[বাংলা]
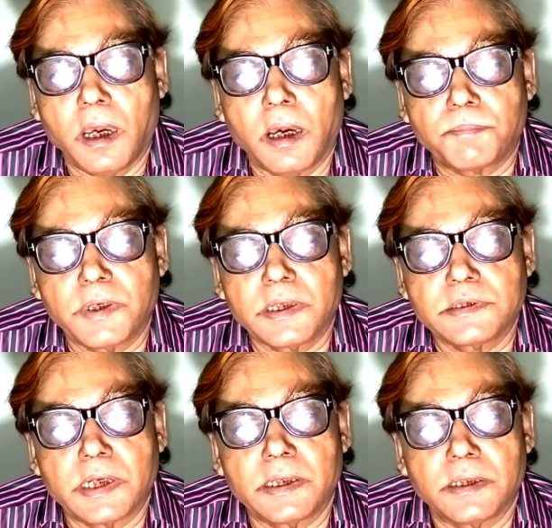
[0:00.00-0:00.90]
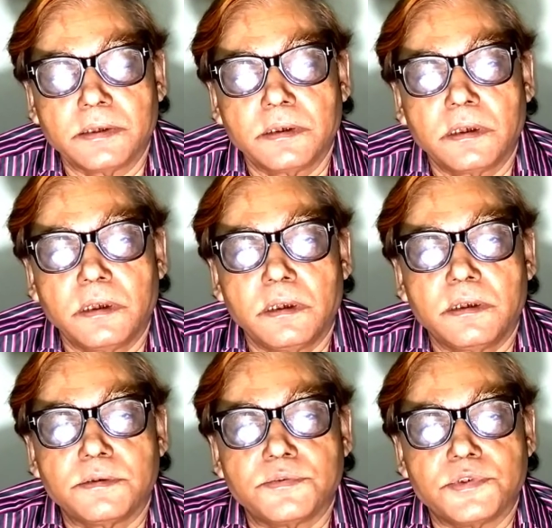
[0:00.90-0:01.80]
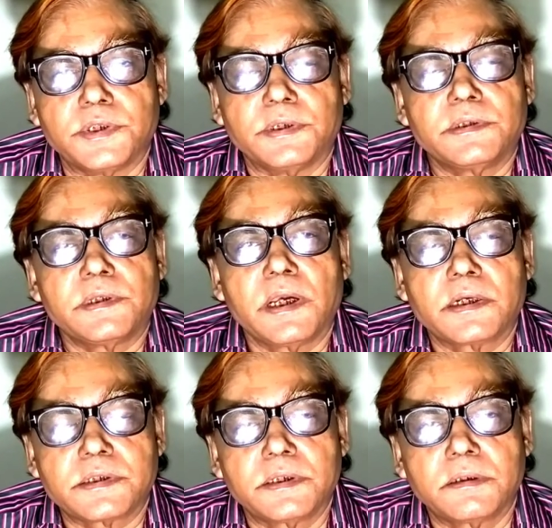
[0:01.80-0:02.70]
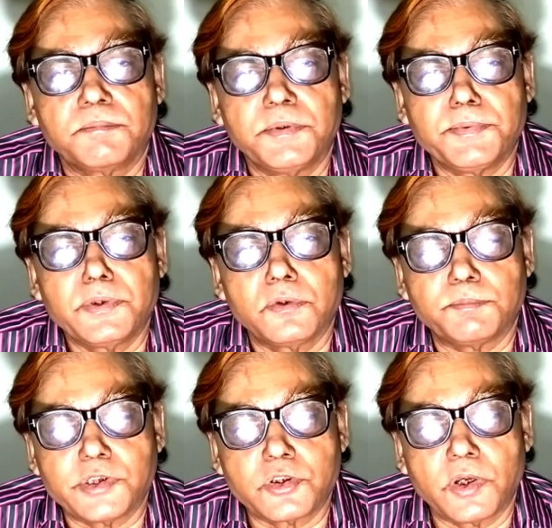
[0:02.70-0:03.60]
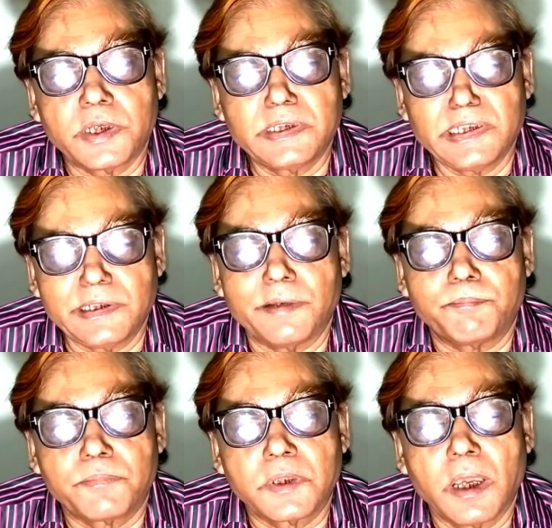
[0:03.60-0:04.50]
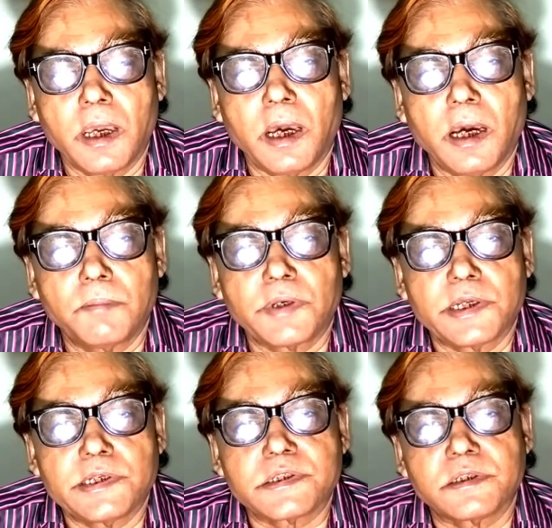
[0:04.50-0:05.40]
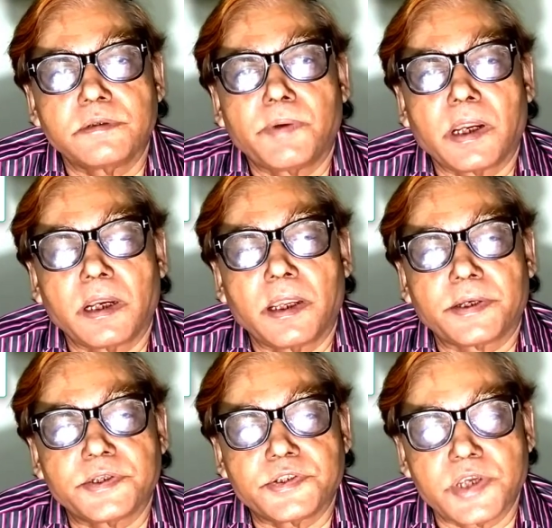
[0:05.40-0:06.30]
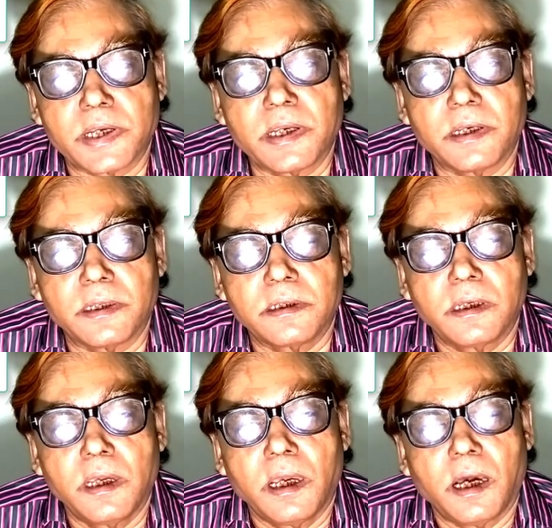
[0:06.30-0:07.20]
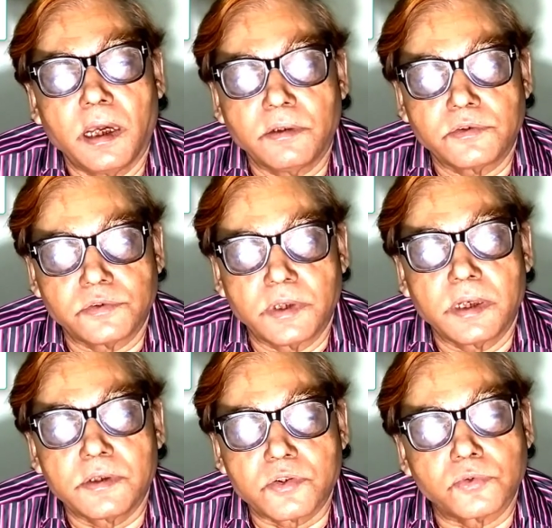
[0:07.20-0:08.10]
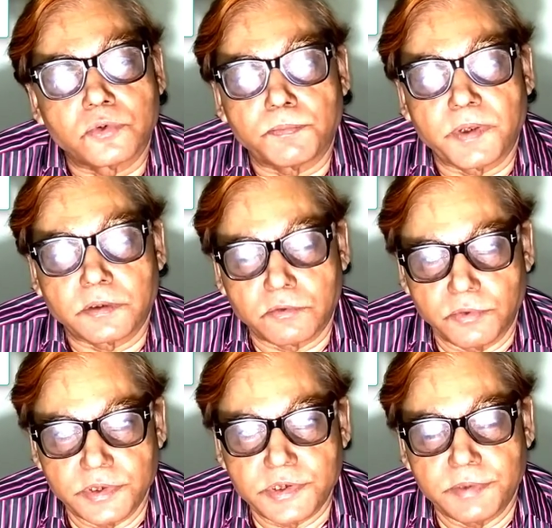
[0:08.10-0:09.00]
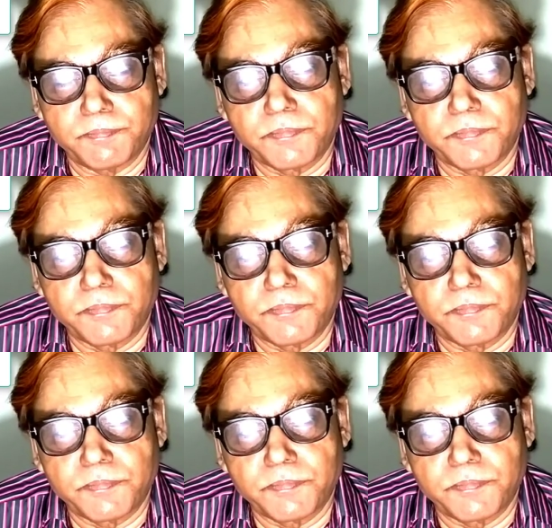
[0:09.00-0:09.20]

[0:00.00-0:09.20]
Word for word: আপনারা জানেন যে ইতিহাসের বিভিন্ন বিষয়াদি নিয়ে আমরা হিস্টোরি বাংলা একটি চ্যানেলে আলোচনার সূত্রপাত করেছি